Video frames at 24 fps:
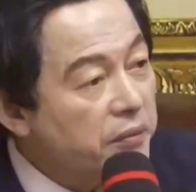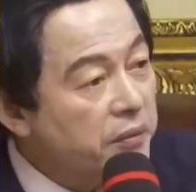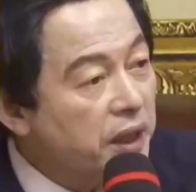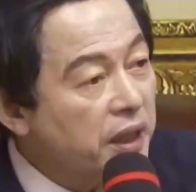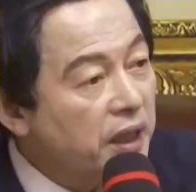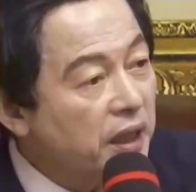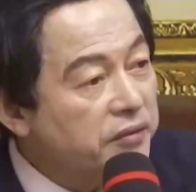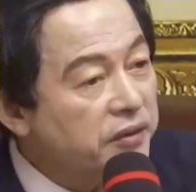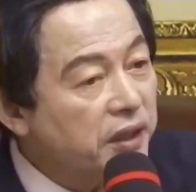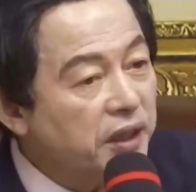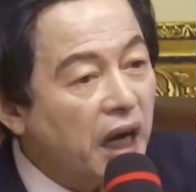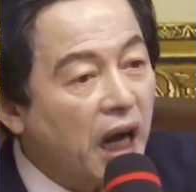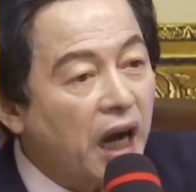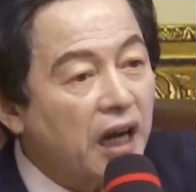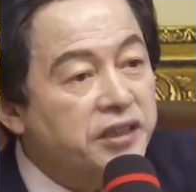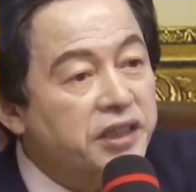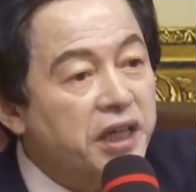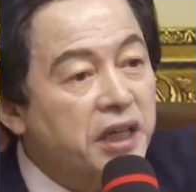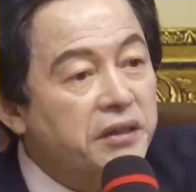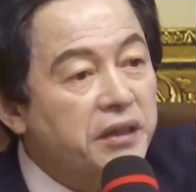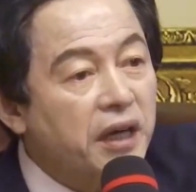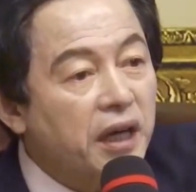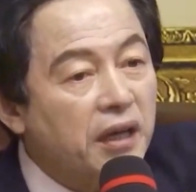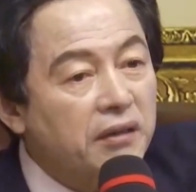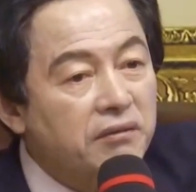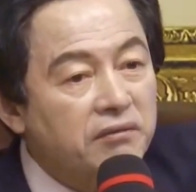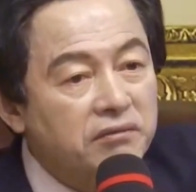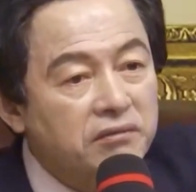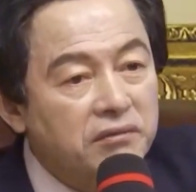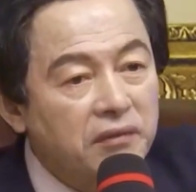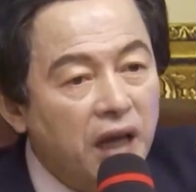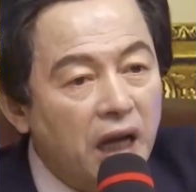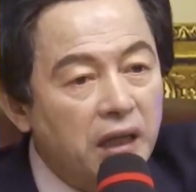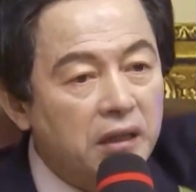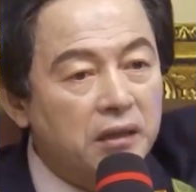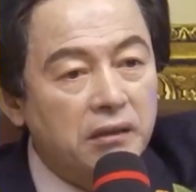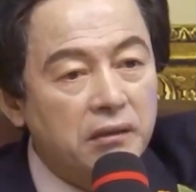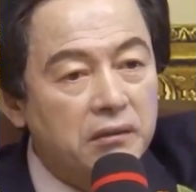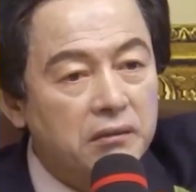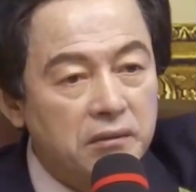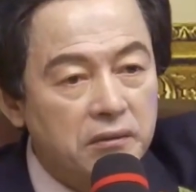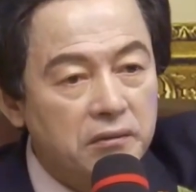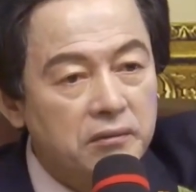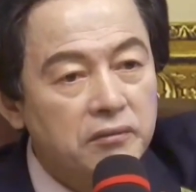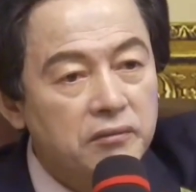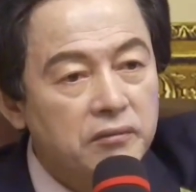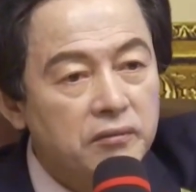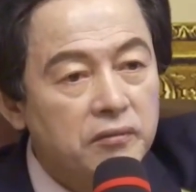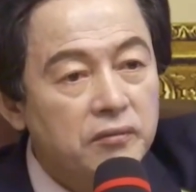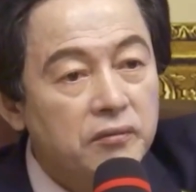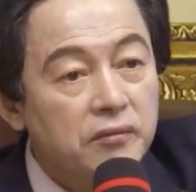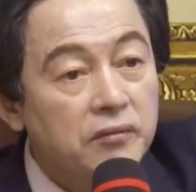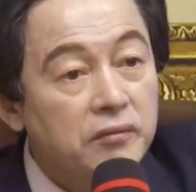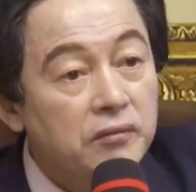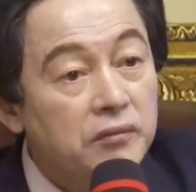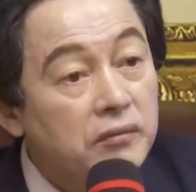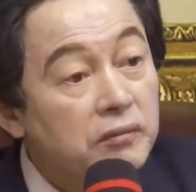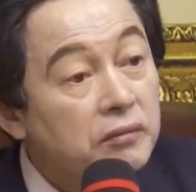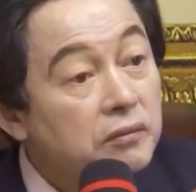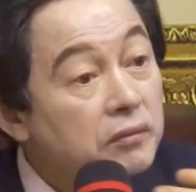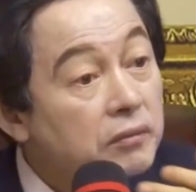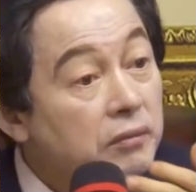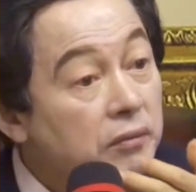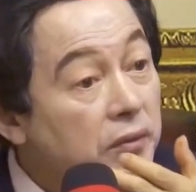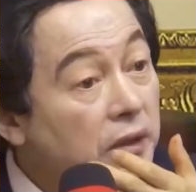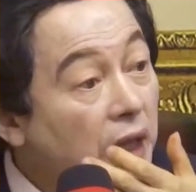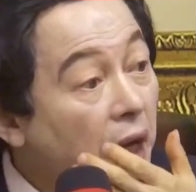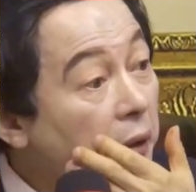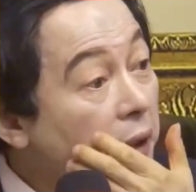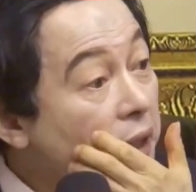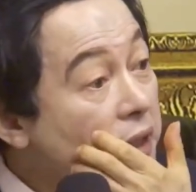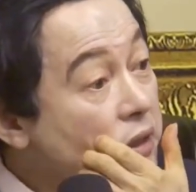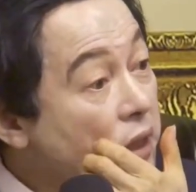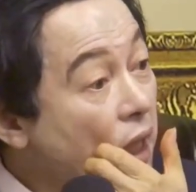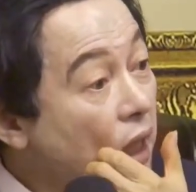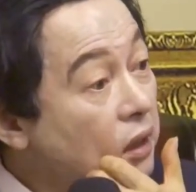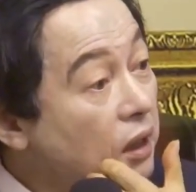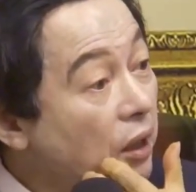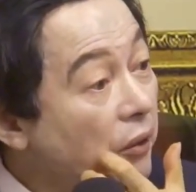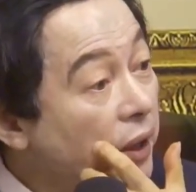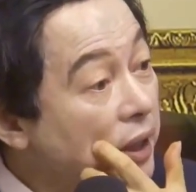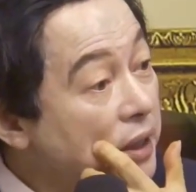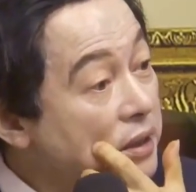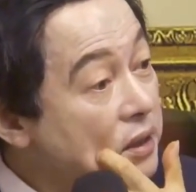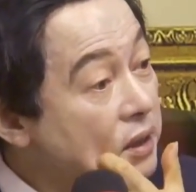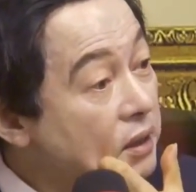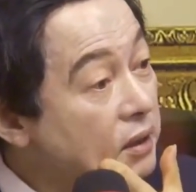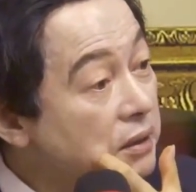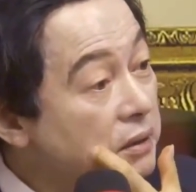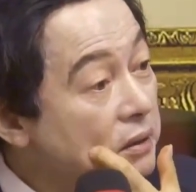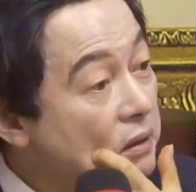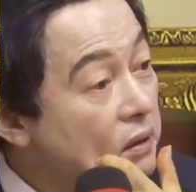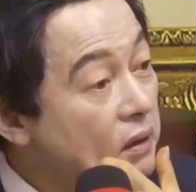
혁명한다는 아젠다가 딱 나와 있어 안 나와 있어.